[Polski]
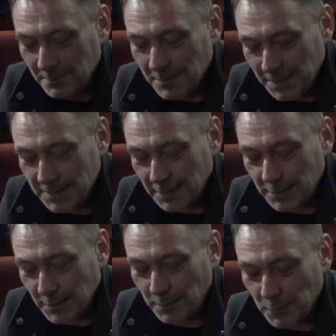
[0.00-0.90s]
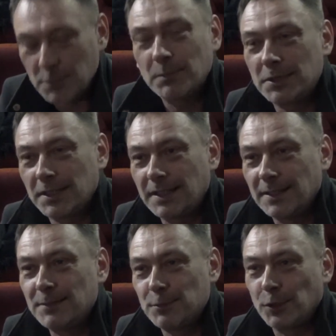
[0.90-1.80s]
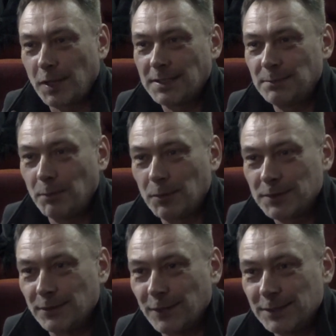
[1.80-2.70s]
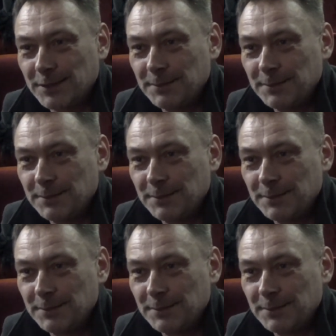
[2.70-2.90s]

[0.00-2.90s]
Myślę, że możemy się kiedyś przy okazji poboksować.